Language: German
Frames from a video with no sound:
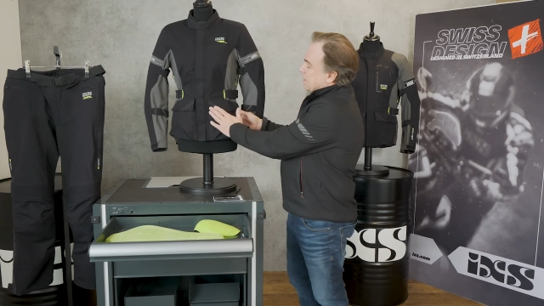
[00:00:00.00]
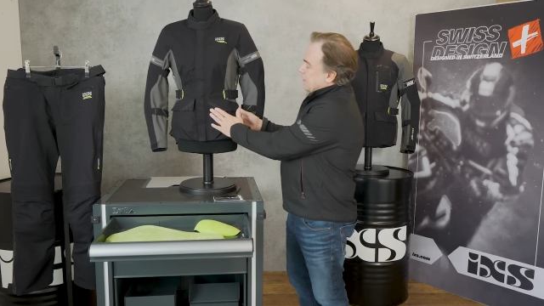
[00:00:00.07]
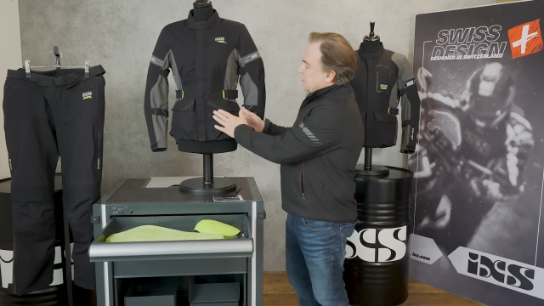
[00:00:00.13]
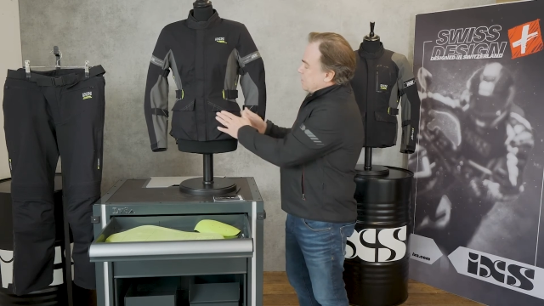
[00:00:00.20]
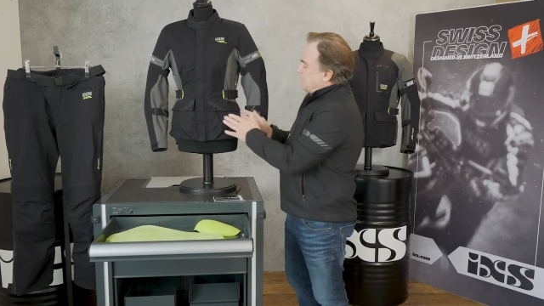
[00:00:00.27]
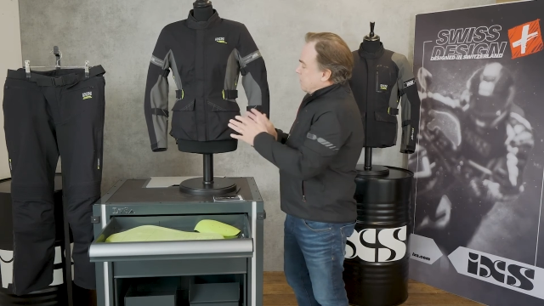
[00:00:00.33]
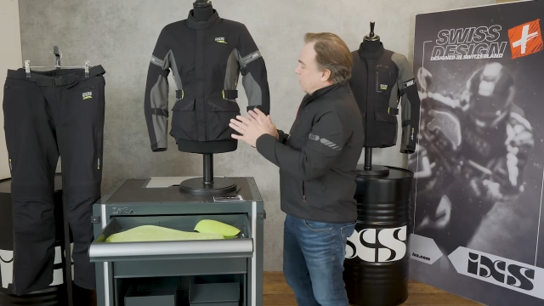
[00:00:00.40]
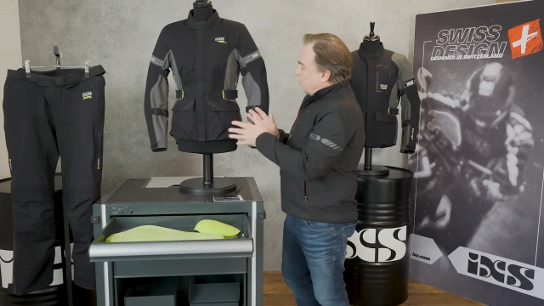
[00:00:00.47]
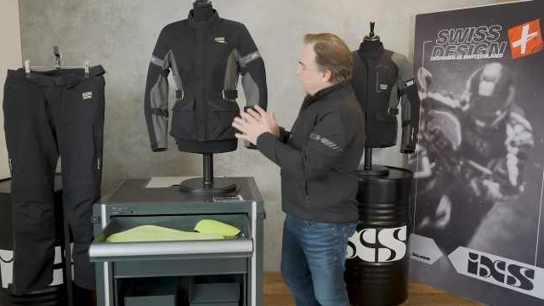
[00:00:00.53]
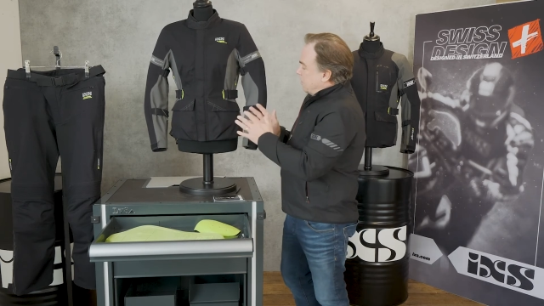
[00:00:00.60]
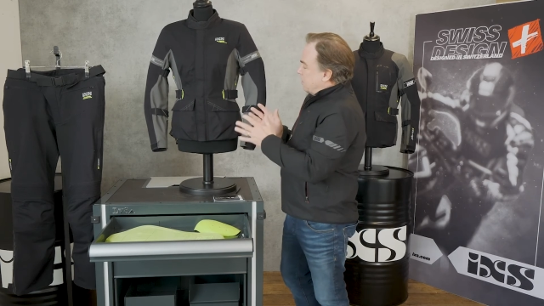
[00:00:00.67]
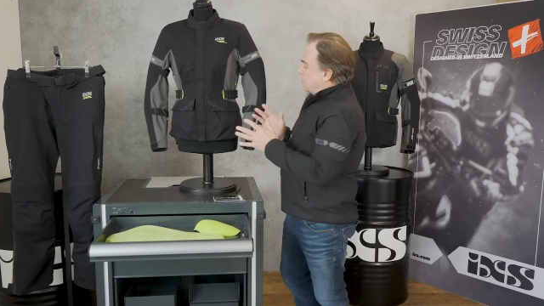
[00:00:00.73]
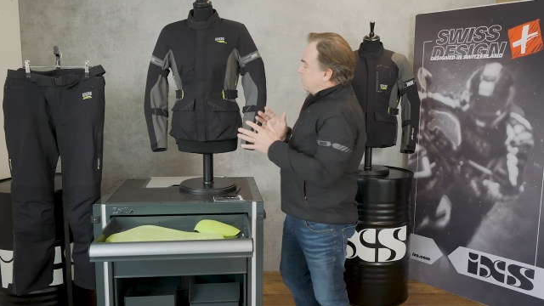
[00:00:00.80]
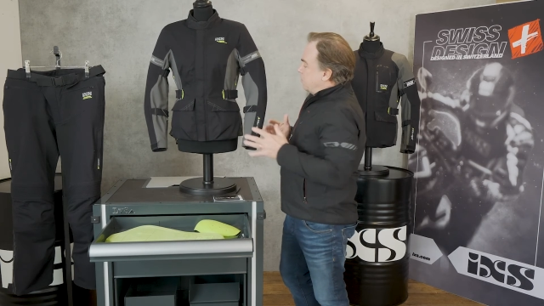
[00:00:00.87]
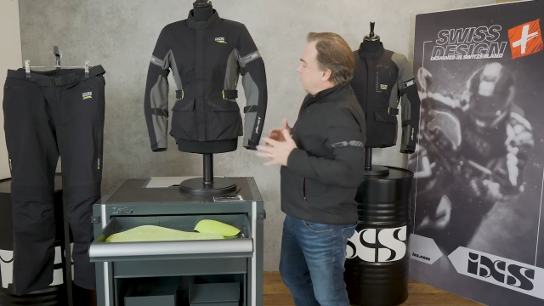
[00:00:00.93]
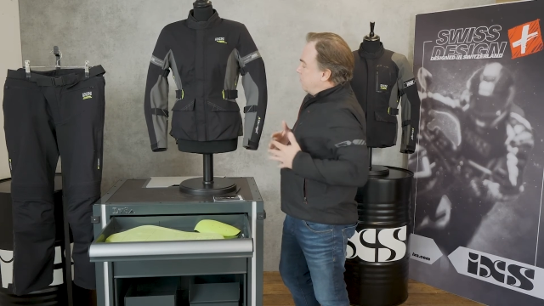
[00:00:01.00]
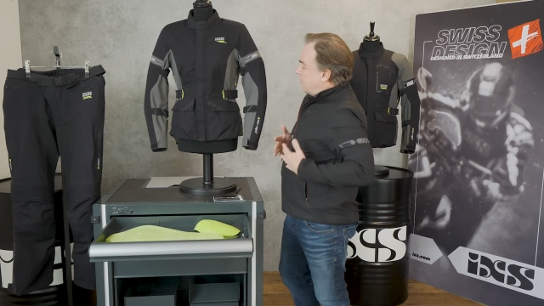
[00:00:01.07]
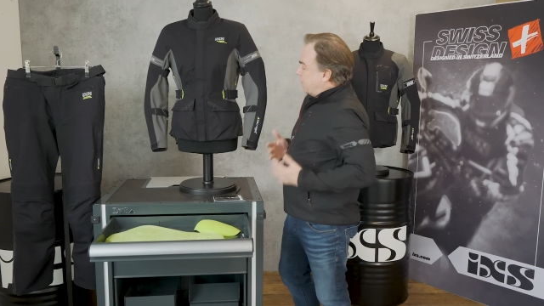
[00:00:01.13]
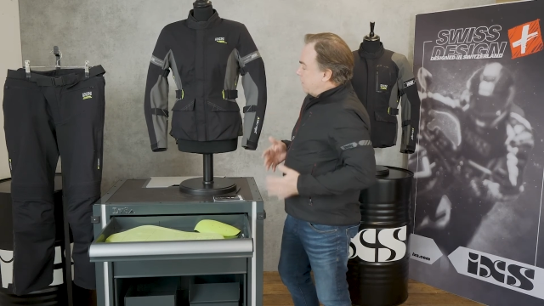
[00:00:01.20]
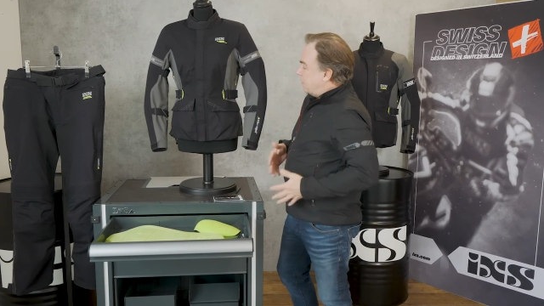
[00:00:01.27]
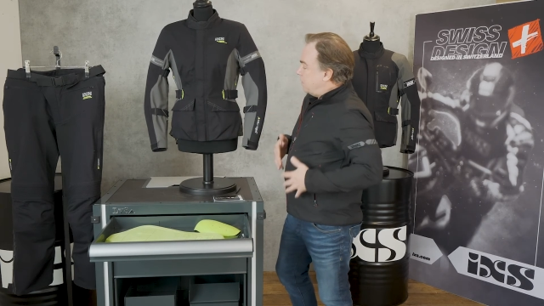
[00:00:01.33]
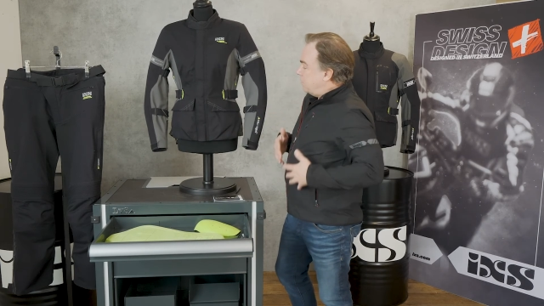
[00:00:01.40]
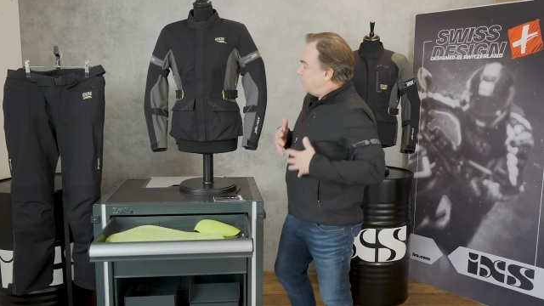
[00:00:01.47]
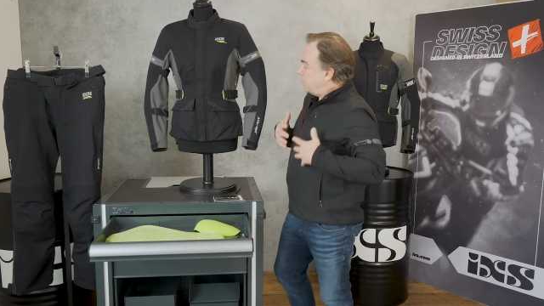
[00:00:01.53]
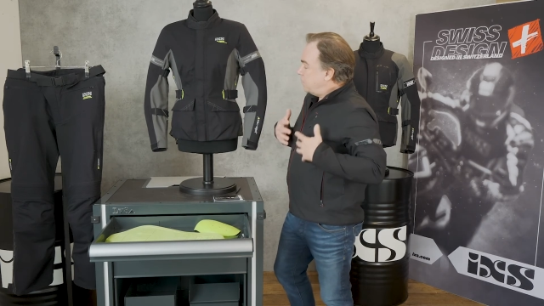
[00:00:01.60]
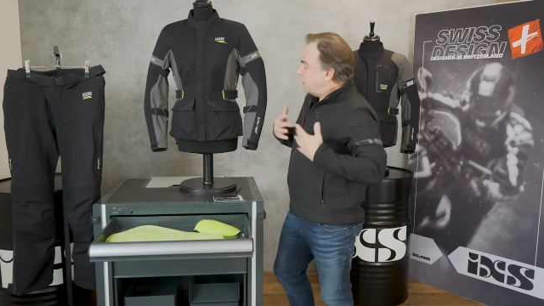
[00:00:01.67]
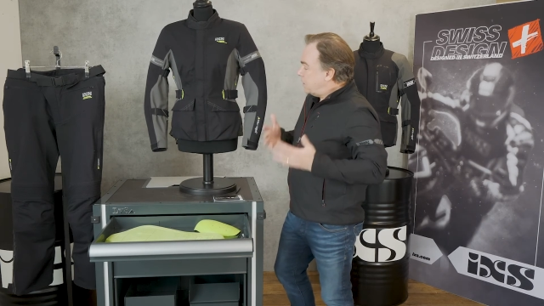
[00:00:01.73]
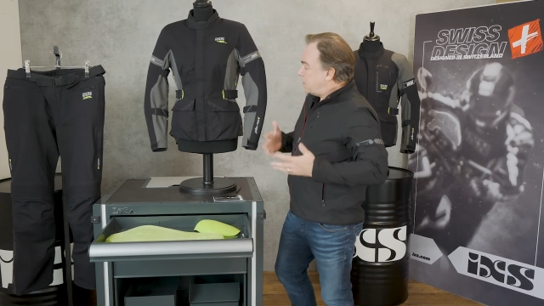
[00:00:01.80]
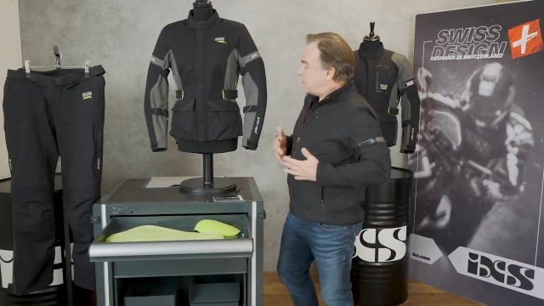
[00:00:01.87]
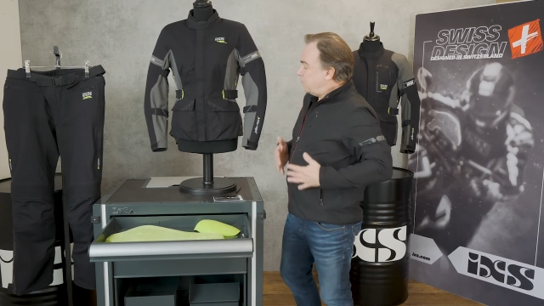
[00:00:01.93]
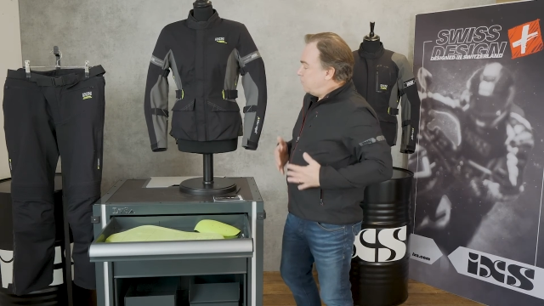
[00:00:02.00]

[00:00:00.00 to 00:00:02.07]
dass man auch mal, wenn man nicht